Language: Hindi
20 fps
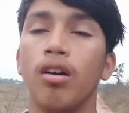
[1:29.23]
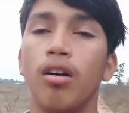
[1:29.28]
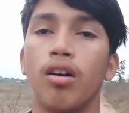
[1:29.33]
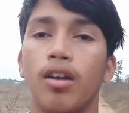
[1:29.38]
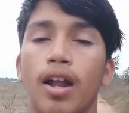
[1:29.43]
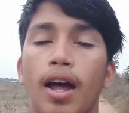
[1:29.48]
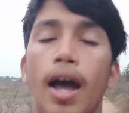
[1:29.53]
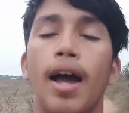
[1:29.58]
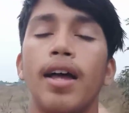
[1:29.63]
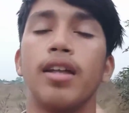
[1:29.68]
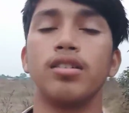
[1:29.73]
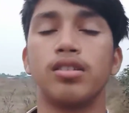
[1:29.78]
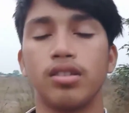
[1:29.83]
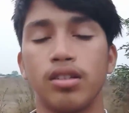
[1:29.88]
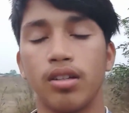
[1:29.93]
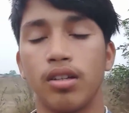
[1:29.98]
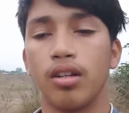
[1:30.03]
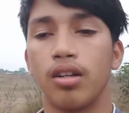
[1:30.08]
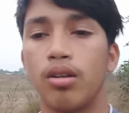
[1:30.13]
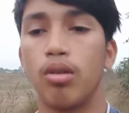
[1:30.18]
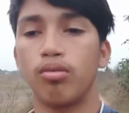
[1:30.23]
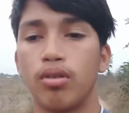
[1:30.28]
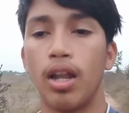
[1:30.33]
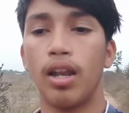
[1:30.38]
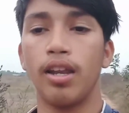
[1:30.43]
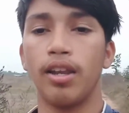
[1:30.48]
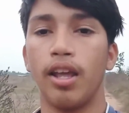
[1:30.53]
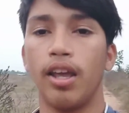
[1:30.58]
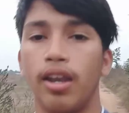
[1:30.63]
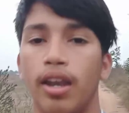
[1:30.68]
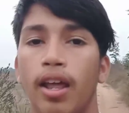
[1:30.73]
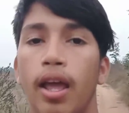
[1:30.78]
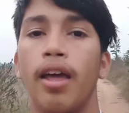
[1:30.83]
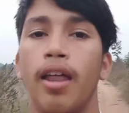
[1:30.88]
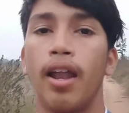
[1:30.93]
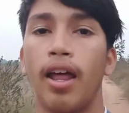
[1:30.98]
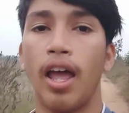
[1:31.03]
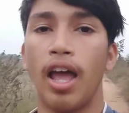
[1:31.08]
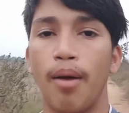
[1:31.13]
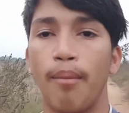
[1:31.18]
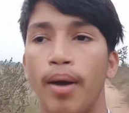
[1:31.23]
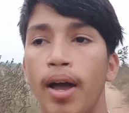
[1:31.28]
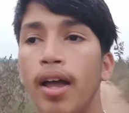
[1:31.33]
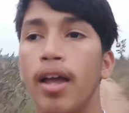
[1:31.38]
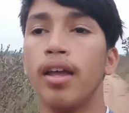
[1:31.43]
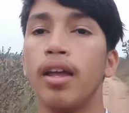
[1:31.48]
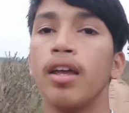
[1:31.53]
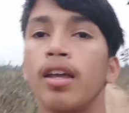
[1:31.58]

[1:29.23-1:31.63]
और आज टोटली नहीं रह रहा है हवा